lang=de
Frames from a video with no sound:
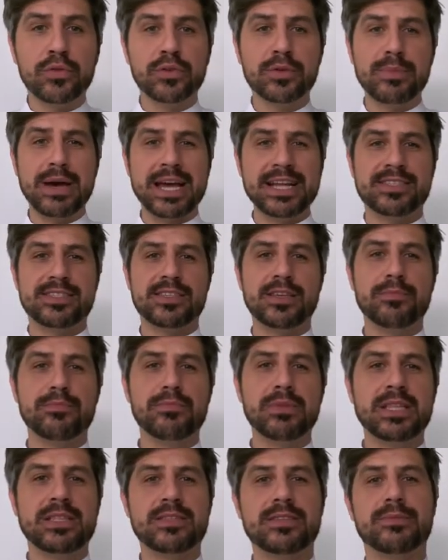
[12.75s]
gemeinsam
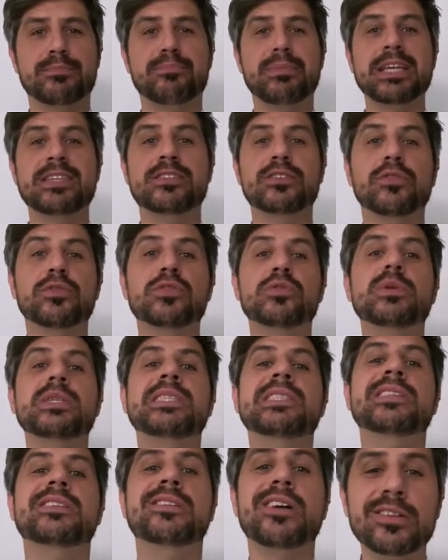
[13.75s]
mit Best of
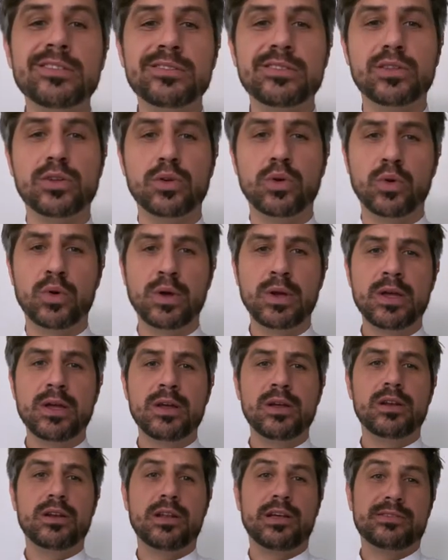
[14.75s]
Swiss Gastro
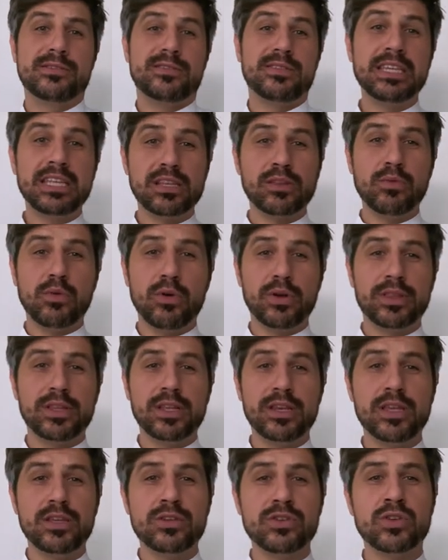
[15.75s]
lanciert worden
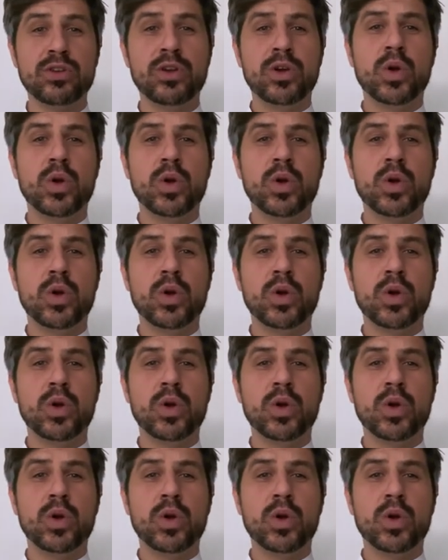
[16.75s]
ist.